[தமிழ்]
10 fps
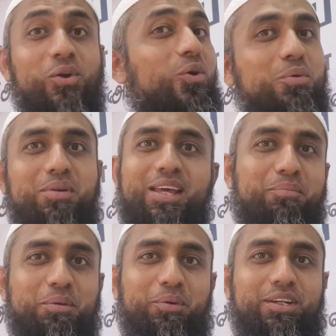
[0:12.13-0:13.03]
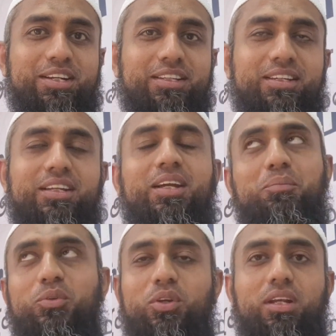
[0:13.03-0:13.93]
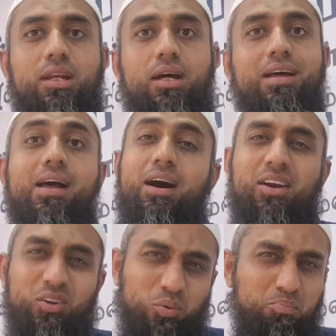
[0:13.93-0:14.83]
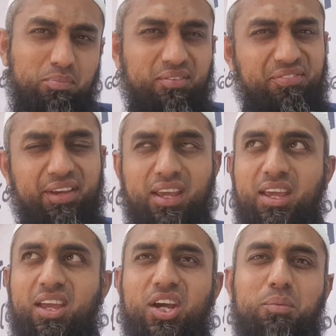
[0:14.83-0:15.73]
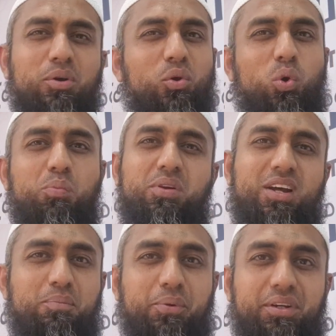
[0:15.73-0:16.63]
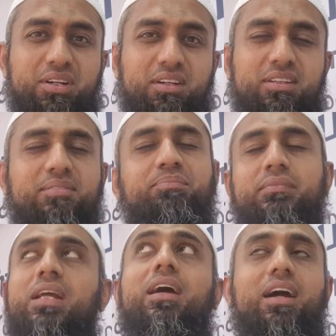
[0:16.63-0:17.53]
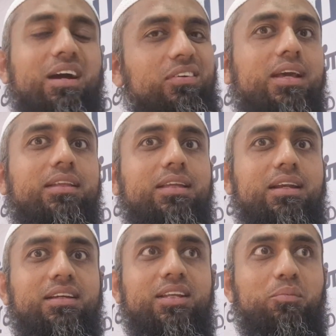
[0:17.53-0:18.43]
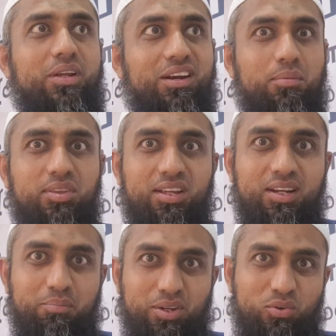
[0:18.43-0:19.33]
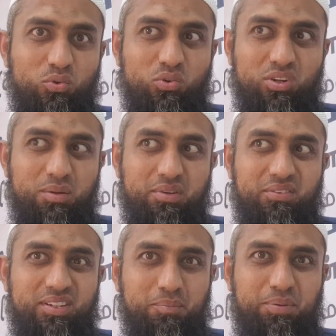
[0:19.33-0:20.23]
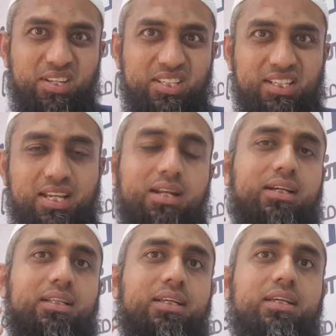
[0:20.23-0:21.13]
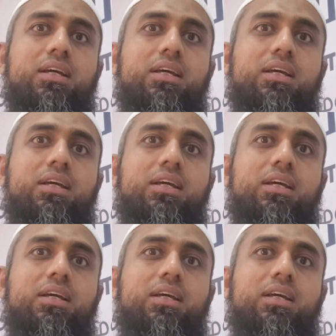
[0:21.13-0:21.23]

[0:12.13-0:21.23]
நோன்புலாம் எப்படி போயிட்டு இருக்குது அலமதுல்லா ஆனால் ரொம்ப வேகமாக நோன்பு நாள் போயிட்டு இருக்குது கவலையாக தான் இருக்குது நம்முடைய ரமதான் நம்ம இன்னும் நம்மை விட்டு பிரிஞ்சுக்கிட்டே இருக்குது